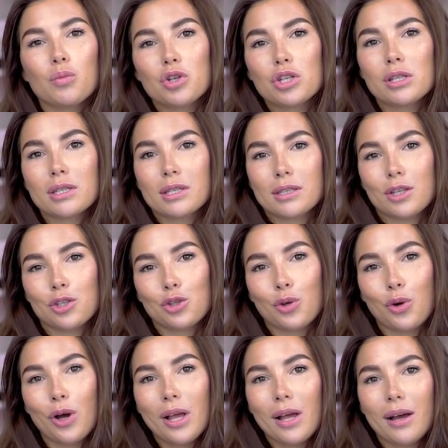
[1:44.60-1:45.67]
можно сказать,
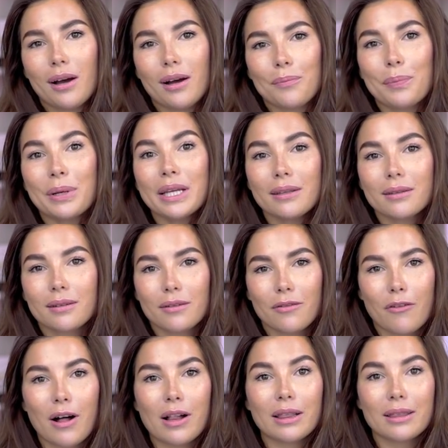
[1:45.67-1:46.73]
что а, принт
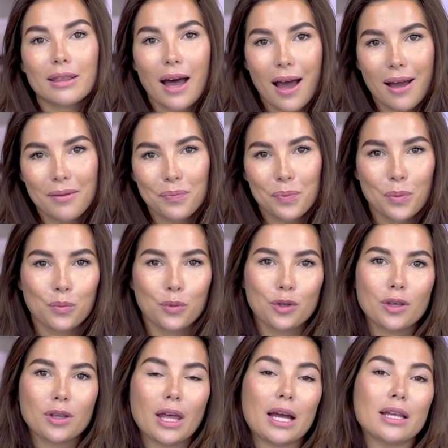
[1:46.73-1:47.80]
«Волна»
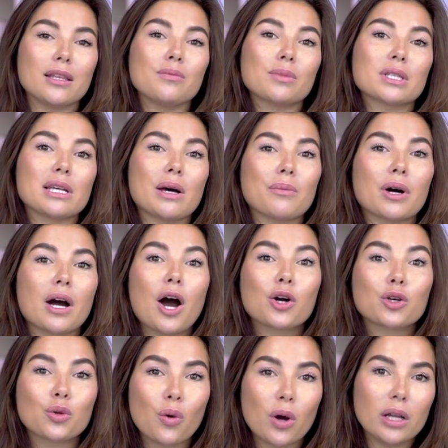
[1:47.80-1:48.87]
будет одним из самых
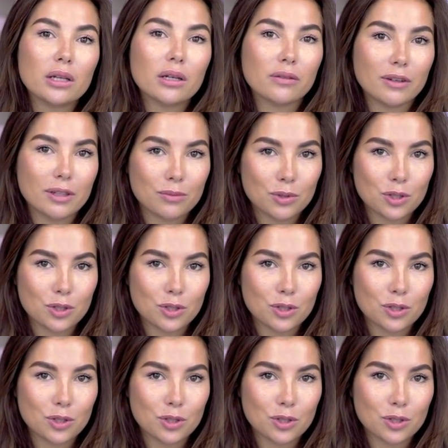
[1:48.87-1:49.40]
актуальных в этом